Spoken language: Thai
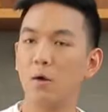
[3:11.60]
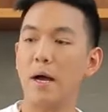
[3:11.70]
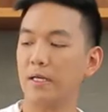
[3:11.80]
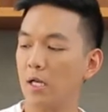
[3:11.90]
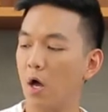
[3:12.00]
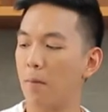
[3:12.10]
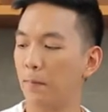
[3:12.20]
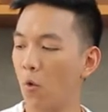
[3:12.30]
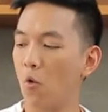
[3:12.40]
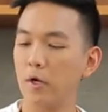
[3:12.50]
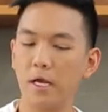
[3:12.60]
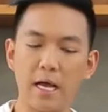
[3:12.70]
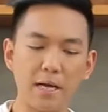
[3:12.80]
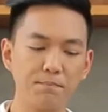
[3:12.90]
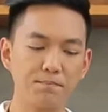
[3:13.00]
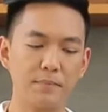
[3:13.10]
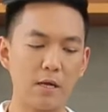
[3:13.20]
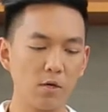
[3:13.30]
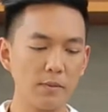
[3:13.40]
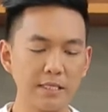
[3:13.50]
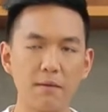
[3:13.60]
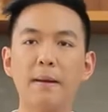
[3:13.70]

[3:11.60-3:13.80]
ระหว่างที่รอปูนะครับเราก็มาเตรียม